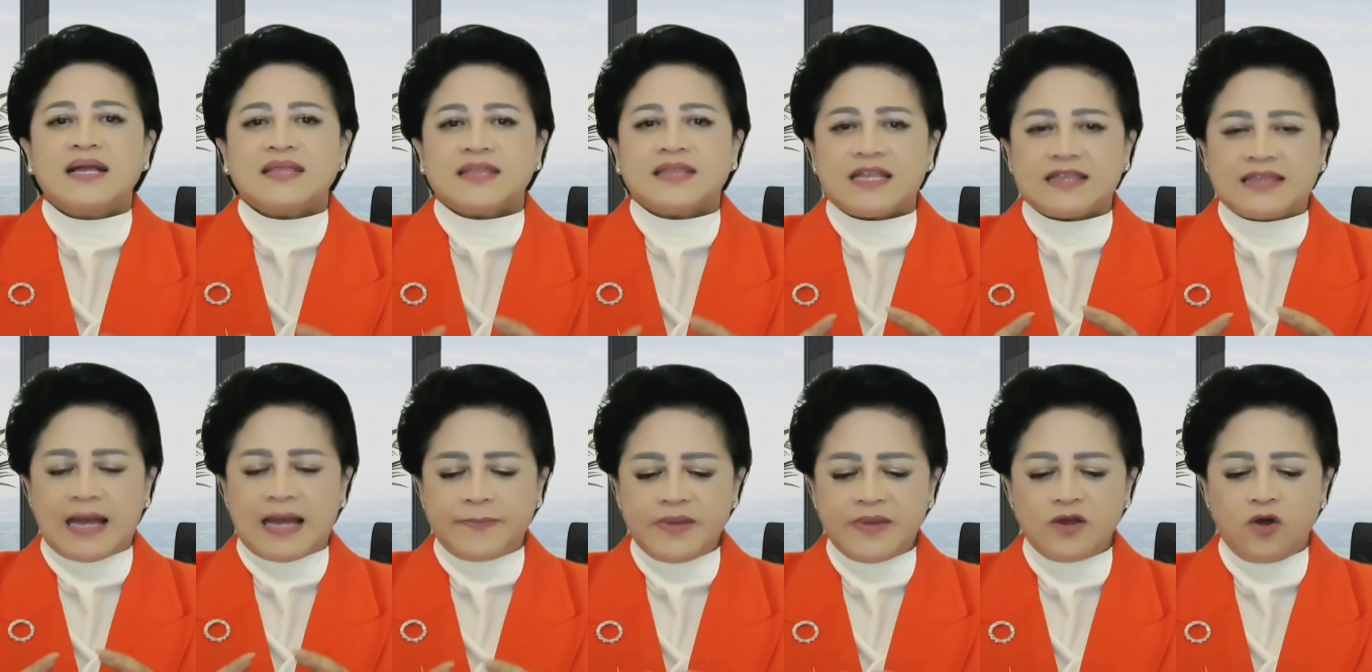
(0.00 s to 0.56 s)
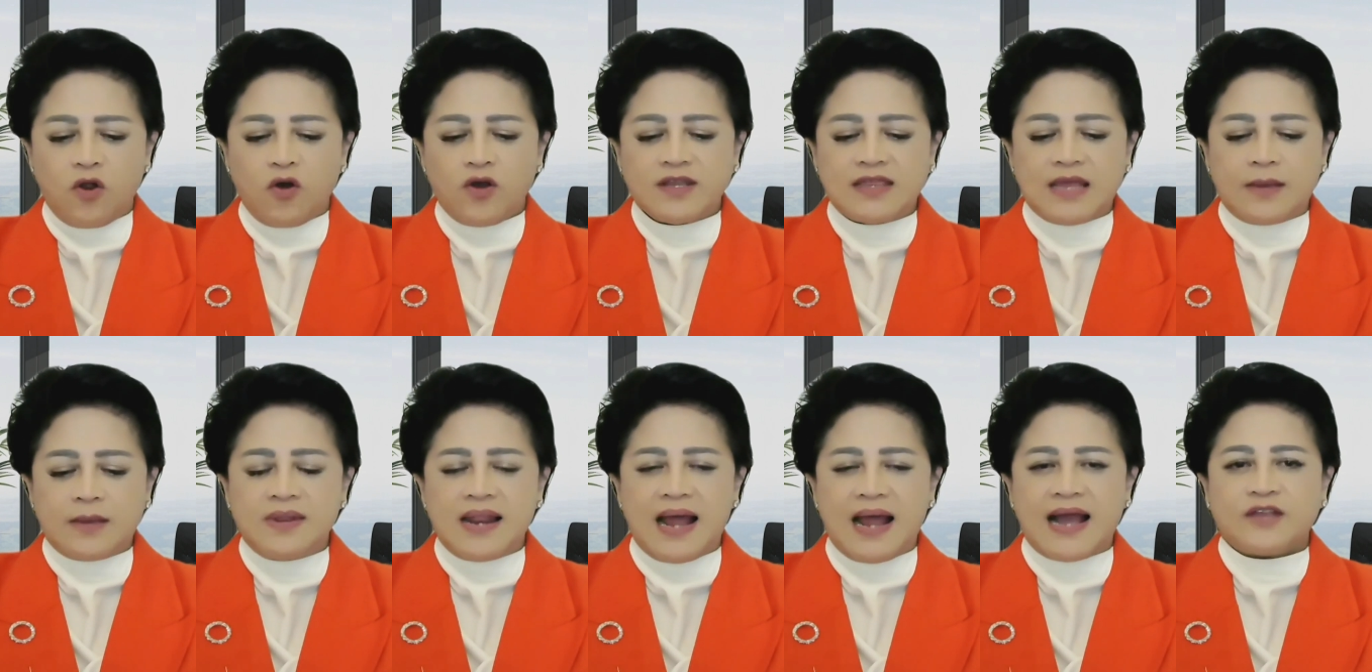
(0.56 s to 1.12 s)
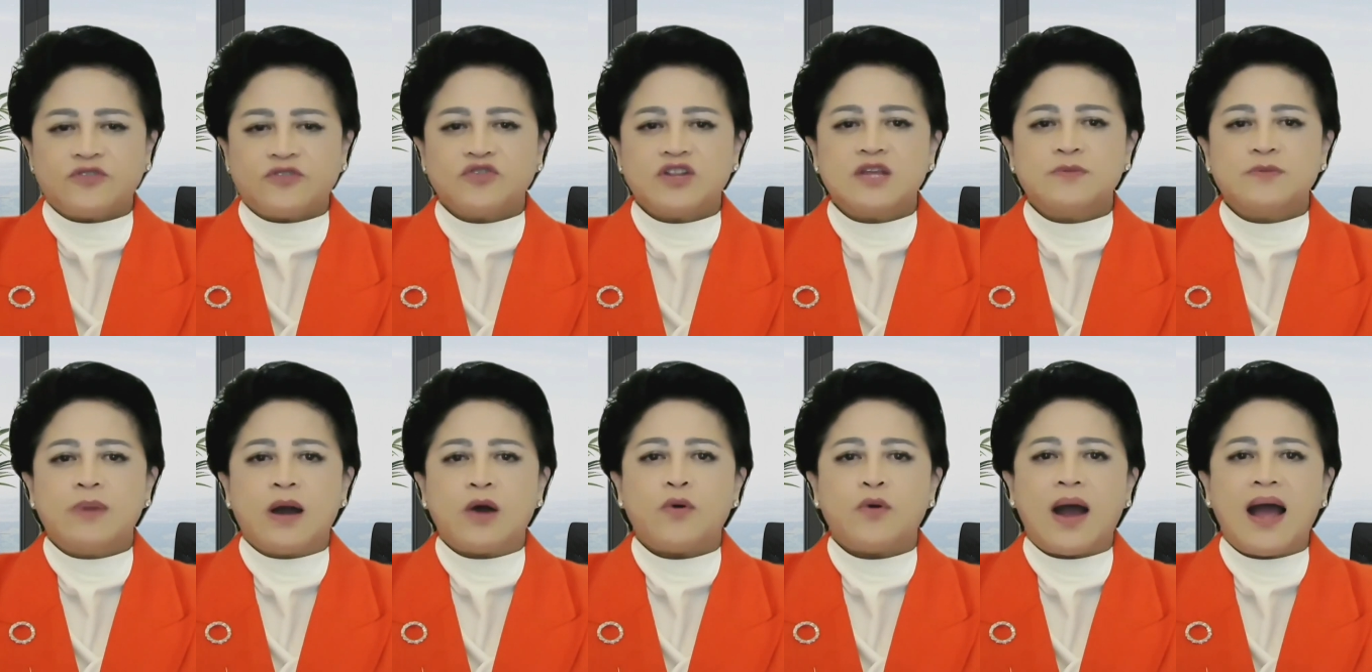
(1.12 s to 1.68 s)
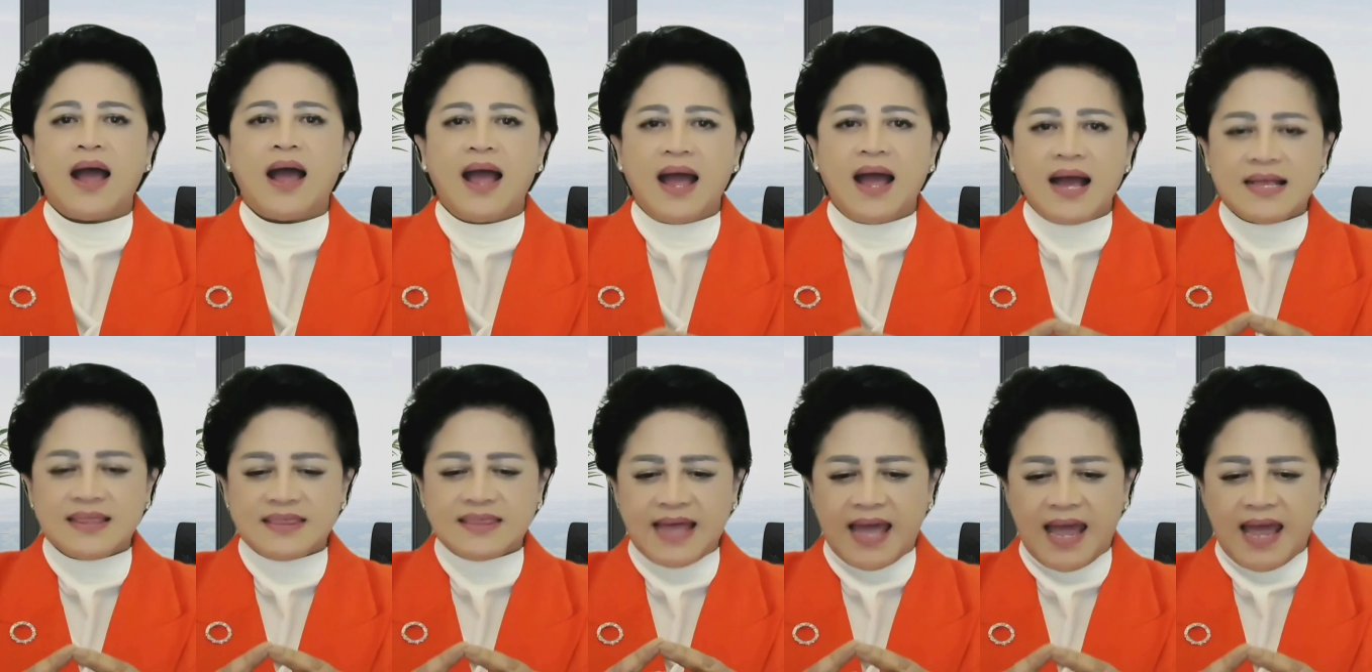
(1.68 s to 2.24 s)
Tetapi kalau kita bilang itu di bawah
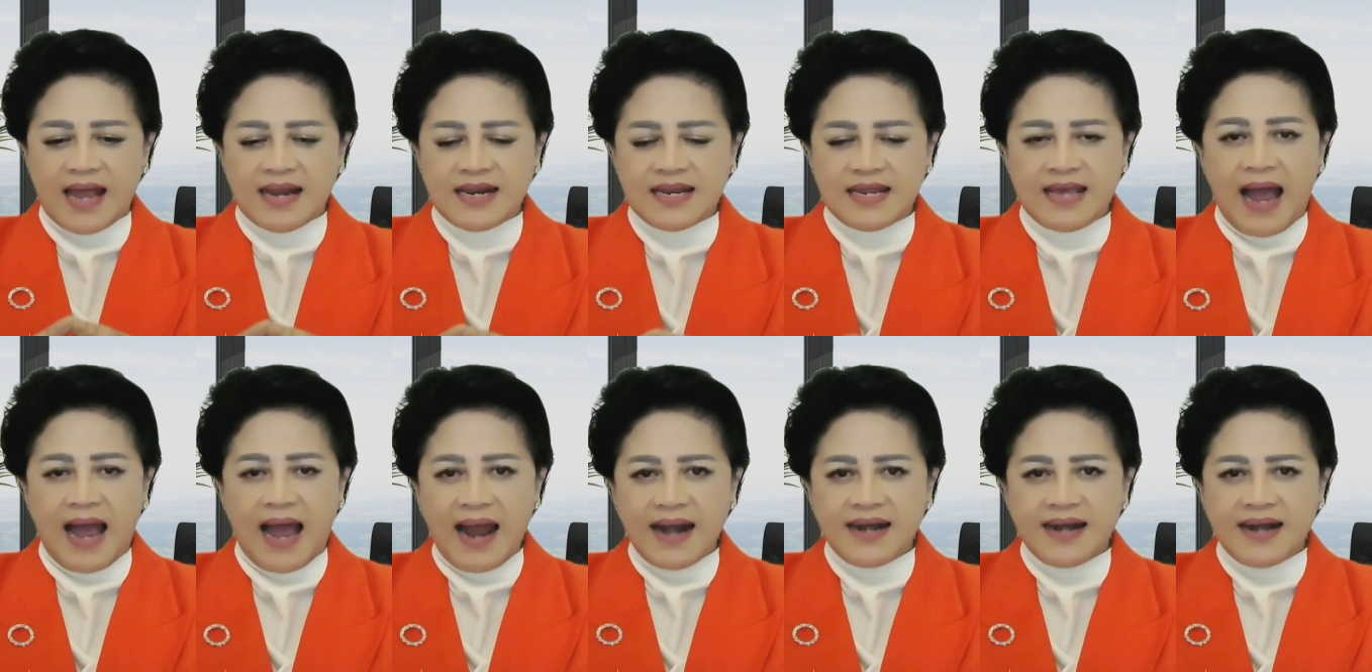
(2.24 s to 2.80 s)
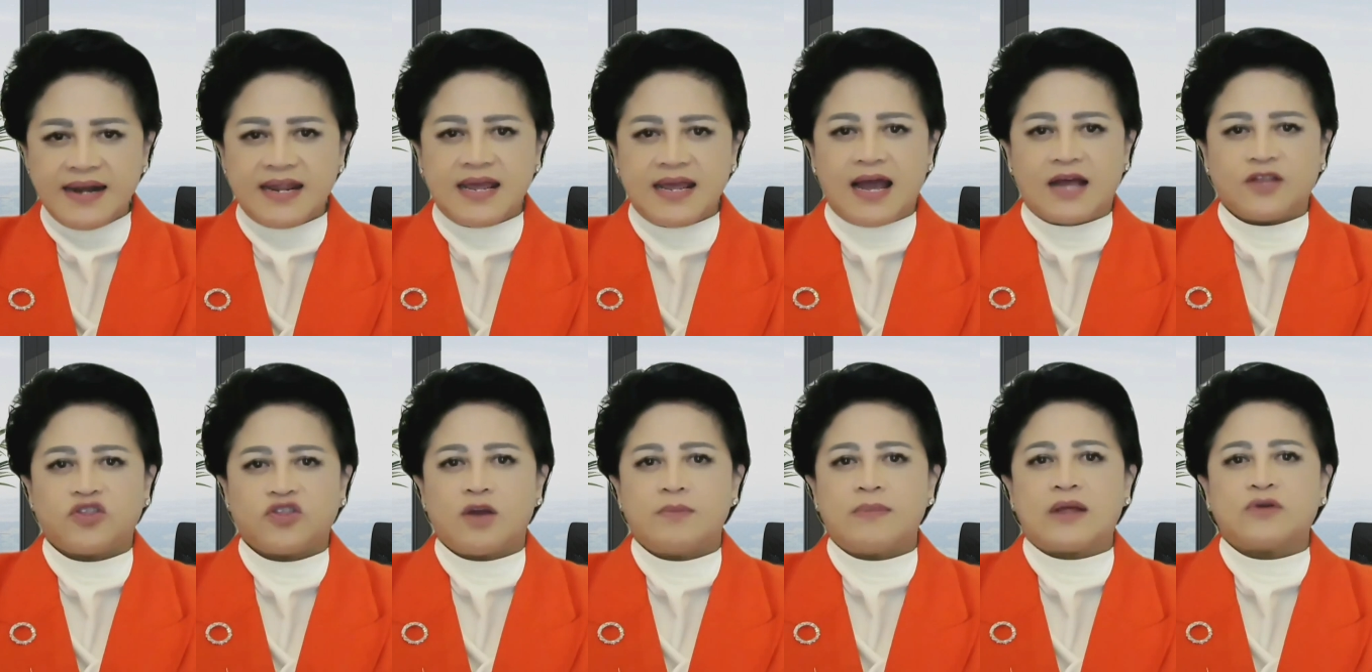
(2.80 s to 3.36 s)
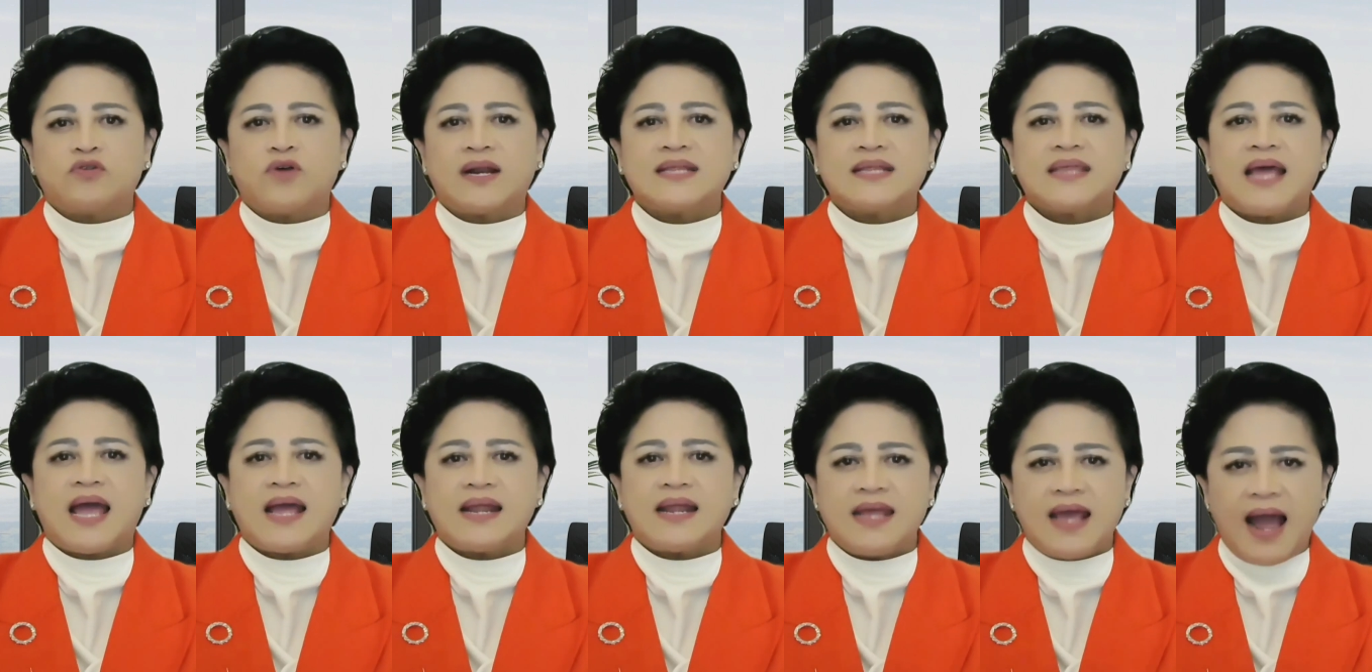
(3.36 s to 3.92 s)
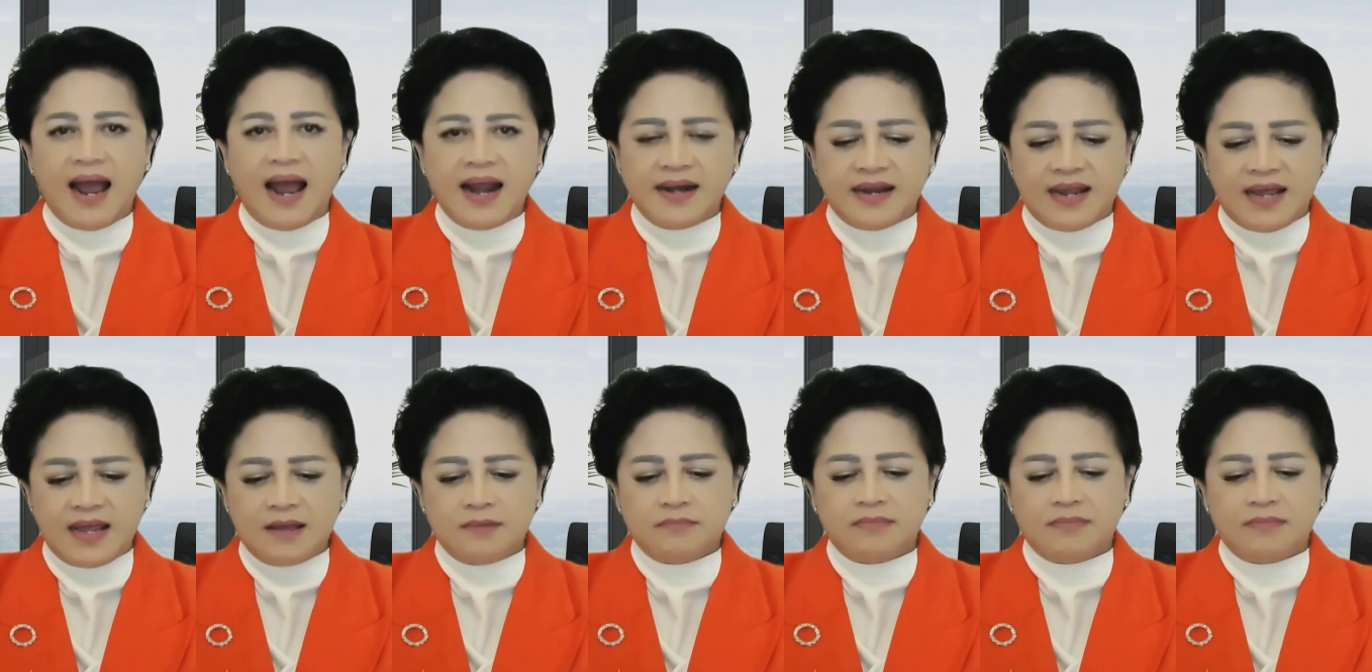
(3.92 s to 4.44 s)
TNI AD atau yang melakukan TNI AD,